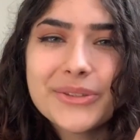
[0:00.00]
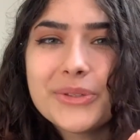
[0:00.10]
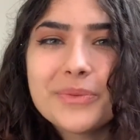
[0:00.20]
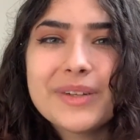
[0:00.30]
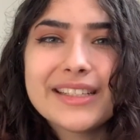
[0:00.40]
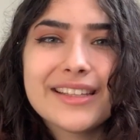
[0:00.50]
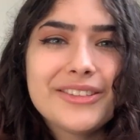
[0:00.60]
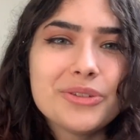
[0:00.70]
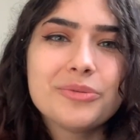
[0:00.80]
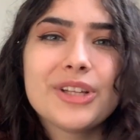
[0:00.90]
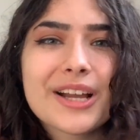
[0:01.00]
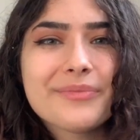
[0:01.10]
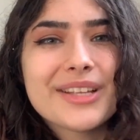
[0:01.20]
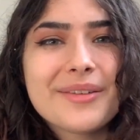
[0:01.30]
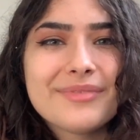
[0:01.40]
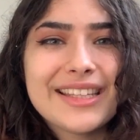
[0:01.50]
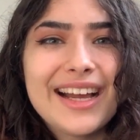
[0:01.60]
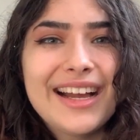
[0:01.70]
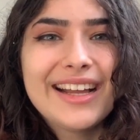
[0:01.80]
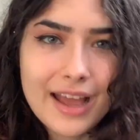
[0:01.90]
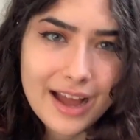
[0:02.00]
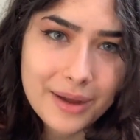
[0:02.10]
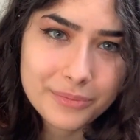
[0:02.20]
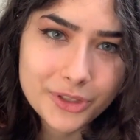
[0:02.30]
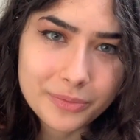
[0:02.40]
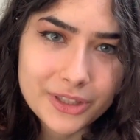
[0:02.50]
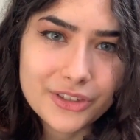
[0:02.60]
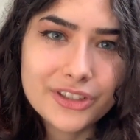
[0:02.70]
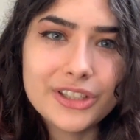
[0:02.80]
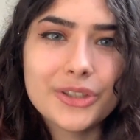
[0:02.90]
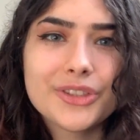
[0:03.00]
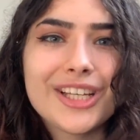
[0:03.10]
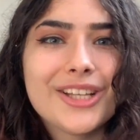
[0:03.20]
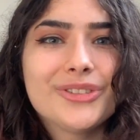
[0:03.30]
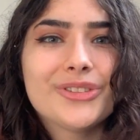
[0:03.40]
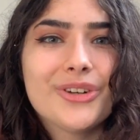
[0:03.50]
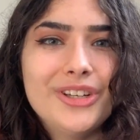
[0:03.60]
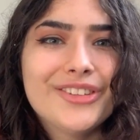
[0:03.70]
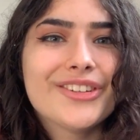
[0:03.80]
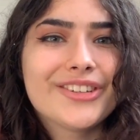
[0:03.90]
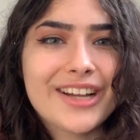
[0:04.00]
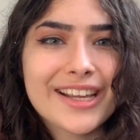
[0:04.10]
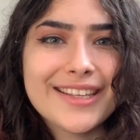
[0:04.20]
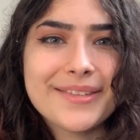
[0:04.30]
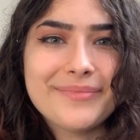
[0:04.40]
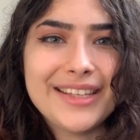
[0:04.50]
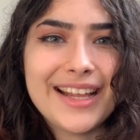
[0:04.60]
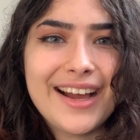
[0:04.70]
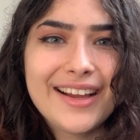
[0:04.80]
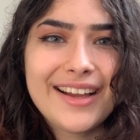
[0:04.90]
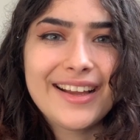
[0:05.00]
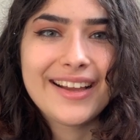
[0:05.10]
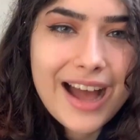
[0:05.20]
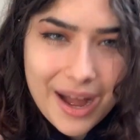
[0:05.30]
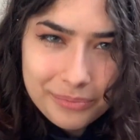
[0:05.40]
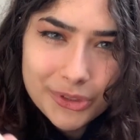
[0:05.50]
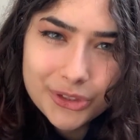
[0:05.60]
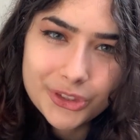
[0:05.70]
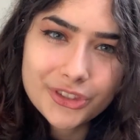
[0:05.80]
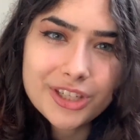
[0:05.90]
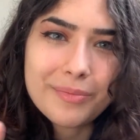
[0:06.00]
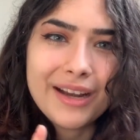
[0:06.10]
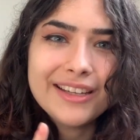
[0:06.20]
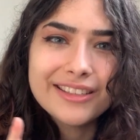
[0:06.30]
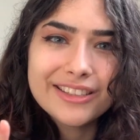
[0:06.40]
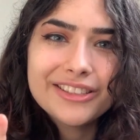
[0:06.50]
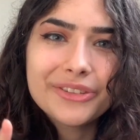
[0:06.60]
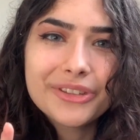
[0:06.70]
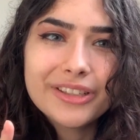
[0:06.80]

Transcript: 정말 다들 너무나 감사합니다. 앞으로 비디오를 더 자주 올리도록 하겠습니다. 앞으로 구독자가 빨리 늘리도 록